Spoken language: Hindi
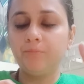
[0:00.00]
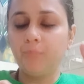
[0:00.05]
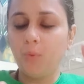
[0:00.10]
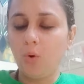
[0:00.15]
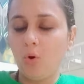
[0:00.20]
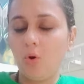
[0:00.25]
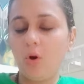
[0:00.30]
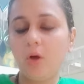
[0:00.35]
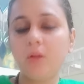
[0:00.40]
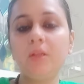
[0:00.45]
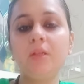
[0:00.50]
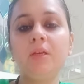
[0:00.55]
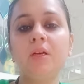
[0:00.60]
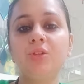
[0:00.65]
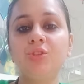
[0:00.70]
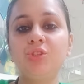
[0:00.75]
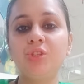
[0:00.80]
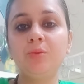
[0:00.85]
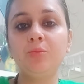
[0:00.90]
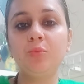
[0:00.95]
बहुत ही
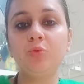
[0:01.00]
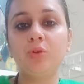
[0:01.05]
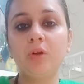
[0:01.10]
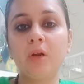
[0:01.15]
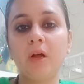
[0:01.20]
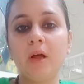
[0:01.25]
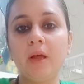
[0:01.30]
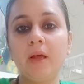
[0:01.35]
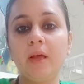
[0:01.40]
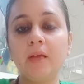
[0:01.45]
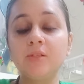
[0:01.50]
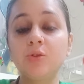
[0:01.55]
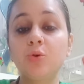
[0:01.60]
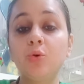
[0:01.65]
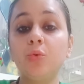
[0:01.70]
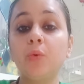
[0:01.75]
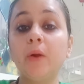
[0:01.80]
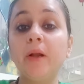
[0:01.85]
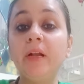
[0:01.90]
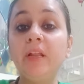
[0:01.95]
अच्छी मुद्रा है
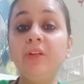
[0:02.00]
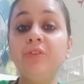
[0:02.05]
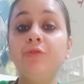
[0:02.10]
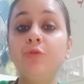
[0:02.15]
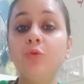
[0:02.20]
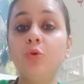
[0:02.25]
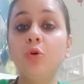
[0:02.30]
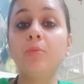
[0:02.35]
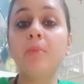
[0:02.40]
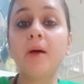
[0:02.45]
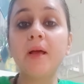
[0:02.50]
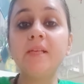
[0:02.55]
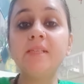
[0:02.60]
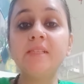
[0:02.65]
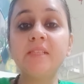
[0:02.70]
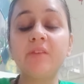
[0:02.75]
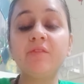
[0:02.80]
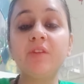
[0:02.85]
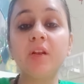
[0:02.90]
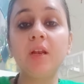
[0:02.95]
इसको 24 फोर बाय
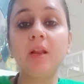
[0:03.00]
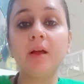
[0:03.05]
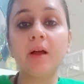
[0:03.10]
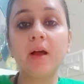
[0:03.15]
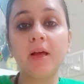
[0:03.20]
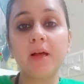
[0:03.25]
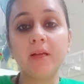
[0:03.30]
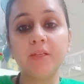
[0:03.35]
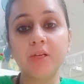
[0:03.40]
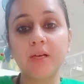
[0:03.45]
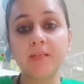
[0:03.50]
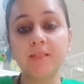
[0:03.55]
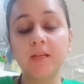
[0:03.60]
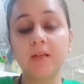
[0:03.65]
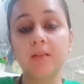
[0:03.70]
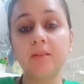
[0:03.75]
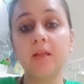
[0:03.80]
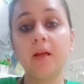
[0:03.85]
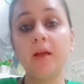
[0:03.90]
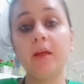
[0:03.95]
सेवन लगाया जा
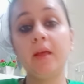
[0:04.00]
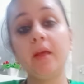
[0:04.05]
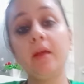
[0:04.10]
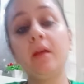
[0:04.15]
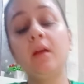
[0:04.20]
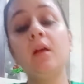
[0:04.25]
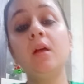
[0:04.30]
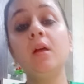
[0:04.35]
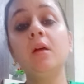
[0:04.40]
सकता है